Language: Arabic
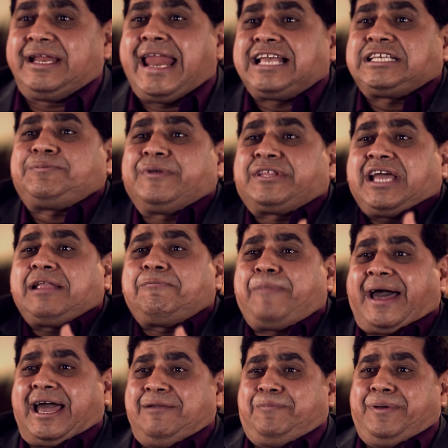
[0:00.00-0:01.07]
ناس
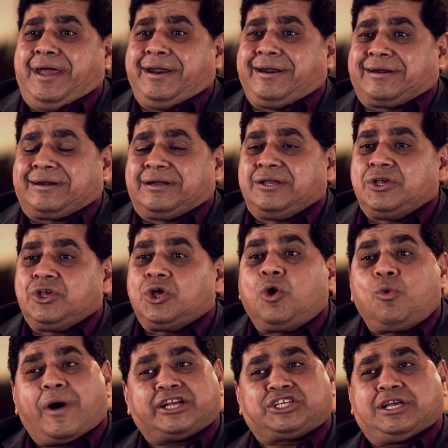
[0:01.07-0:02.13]
بتتبع البر
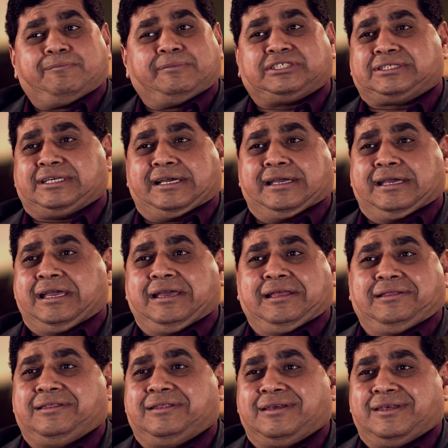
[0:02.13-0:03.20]
هو عشان
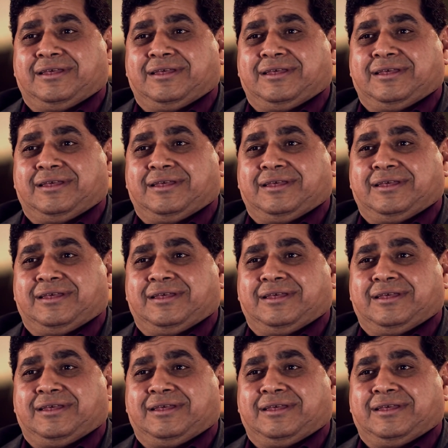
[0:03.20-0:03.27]
مسيحيين